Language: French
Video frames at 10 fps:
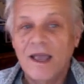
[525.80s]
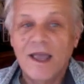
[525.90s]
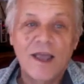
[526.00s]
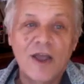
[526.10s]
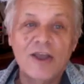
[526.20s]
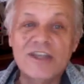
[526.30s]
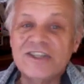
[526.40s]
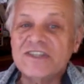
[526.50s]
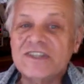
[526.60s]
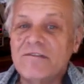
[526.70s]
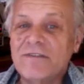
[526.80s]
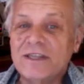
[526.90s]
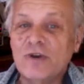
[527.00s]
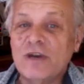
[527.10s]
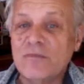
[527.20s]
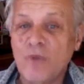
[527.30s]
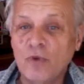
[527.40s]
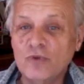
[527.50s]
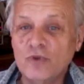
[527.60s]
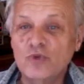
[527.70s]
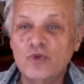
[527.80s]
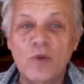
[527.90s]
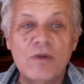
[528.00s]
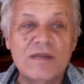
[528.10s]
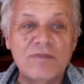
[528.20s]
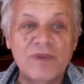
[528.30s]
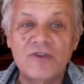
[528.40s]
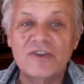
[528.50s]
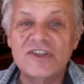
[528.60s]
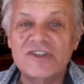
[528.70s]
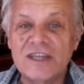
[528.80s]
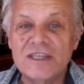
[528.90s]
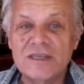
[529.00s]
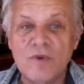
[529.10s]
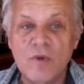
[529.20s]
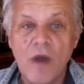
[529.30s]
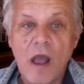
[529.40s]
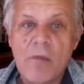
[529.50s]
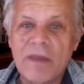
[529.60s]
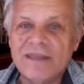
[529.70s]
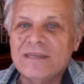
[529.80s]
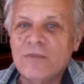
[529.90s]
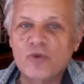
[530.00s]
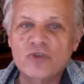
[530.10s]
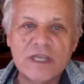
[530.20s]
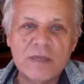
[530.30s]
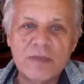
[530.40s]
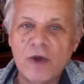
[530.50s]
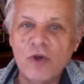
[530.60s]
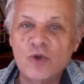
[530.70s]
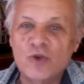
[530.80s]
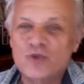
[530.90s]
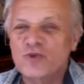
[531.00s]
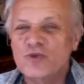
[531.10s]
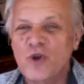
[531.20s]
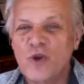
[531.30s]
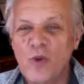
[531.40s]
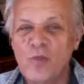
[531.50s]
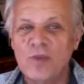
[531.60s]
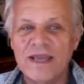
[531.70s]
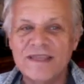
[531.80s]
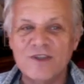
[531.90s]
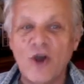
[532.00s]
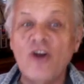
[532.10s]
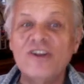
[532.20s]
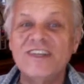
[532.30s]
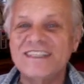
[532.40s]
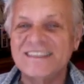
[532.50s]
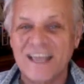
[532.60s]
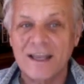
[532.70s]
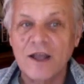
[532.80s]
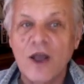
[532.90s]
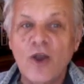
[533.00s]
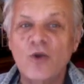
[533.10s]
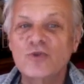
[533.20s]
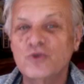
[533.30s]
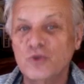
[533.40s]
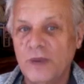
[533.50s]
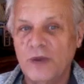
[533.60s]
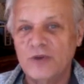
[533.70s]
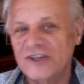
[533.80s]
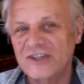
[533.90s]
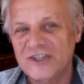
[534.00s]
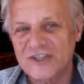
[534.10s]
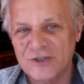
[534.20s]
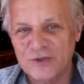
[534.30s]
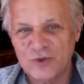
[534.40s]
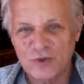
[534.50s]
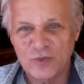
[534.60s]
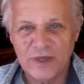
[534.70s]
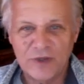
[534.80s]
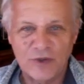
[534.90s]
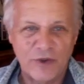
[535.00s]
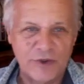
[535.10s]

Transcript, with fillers: Euh, il disait en fait que les montres, tout comme les plantes et les animaux, ben, démontraient par leur construction complexe un dessin conçu par une intelligence supérieure.